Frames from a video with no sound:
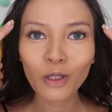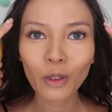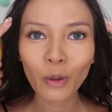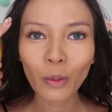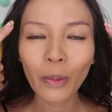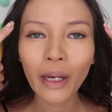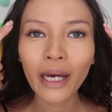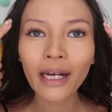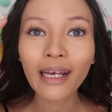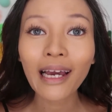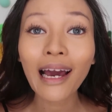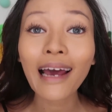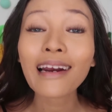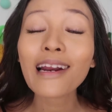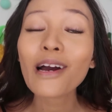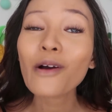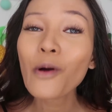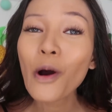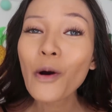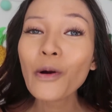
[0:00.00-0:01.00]
Cuman
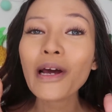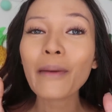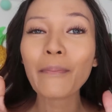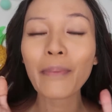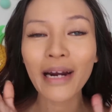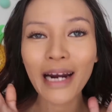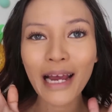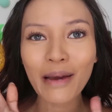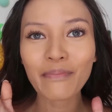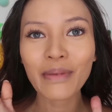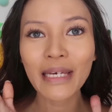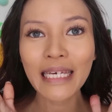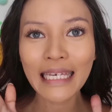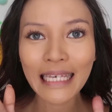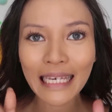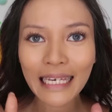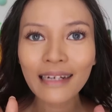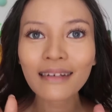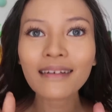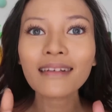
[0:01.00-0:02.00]
karena gue udah pernah
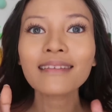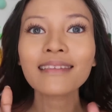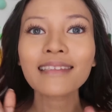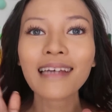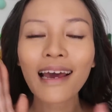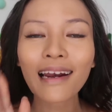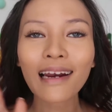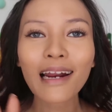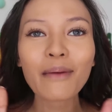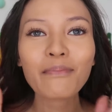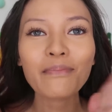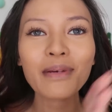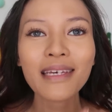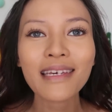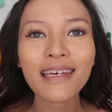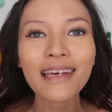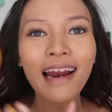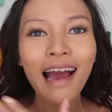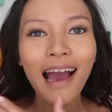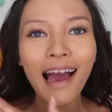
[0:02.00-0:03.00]
bikin cara
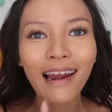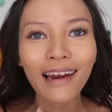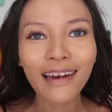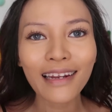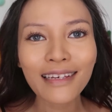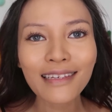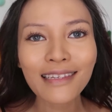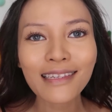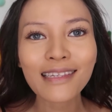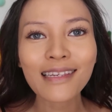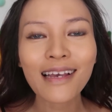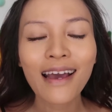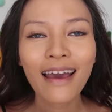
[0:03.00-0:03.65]
bikin alis